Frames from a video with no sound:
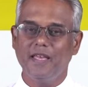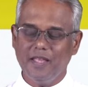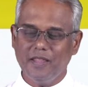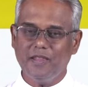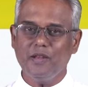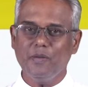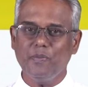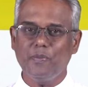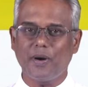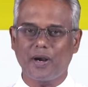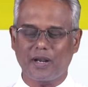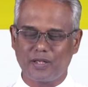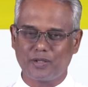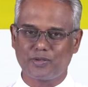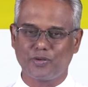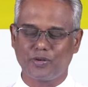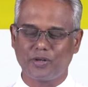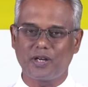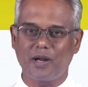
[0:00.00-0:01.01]

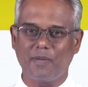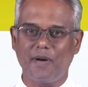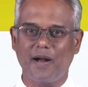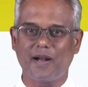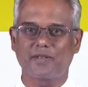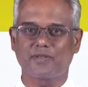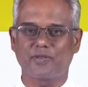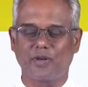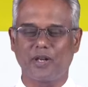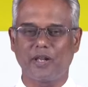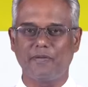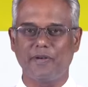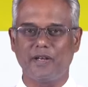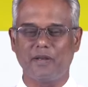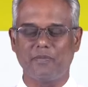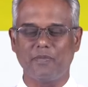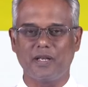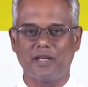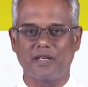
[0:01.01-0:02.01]
இத்திருப்பாடல் சுருக்கமாக சொல்ல
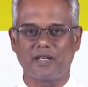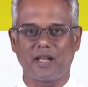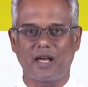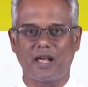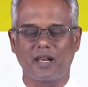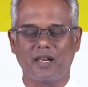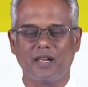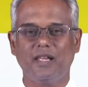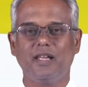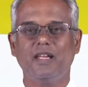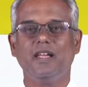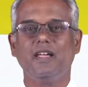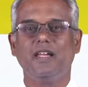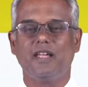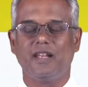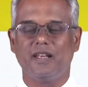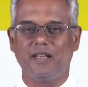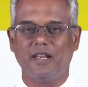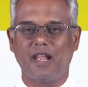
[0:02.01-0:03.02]
வேண்டுமென்றால்
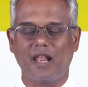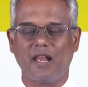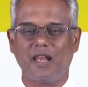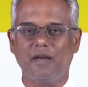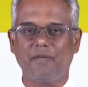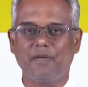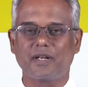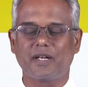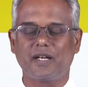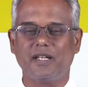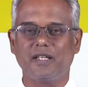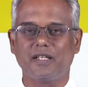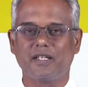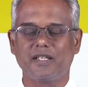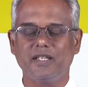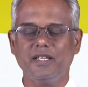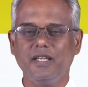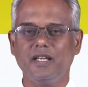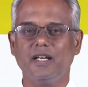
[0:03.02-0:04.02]

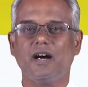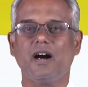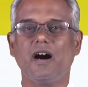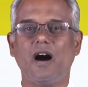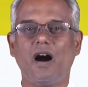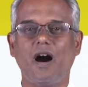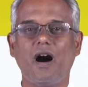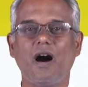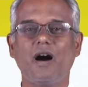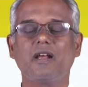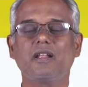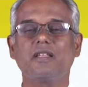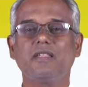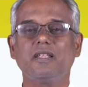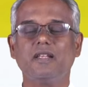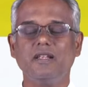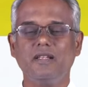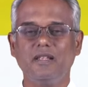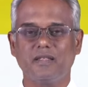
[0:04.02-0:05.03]
நல்லவர்களுக்கு
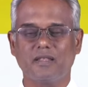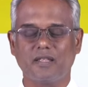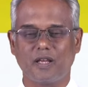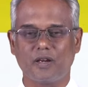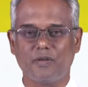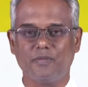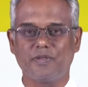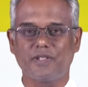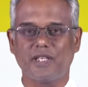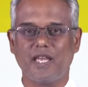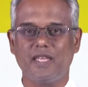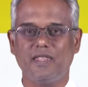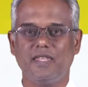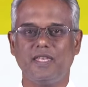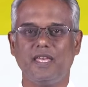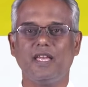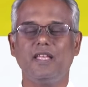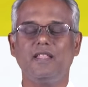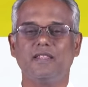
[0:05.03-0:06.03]
ஆறுதல் தரும்
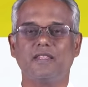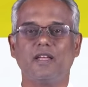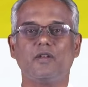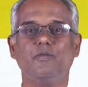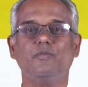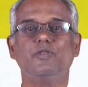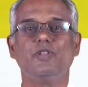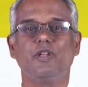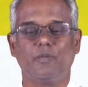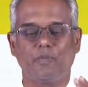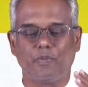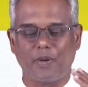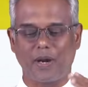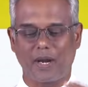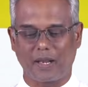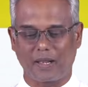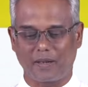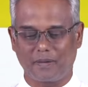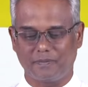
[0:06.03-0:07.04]
செய்தியை தரும்
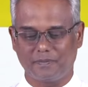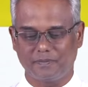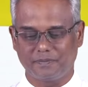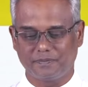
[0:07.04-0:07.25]
திருப்பாடல்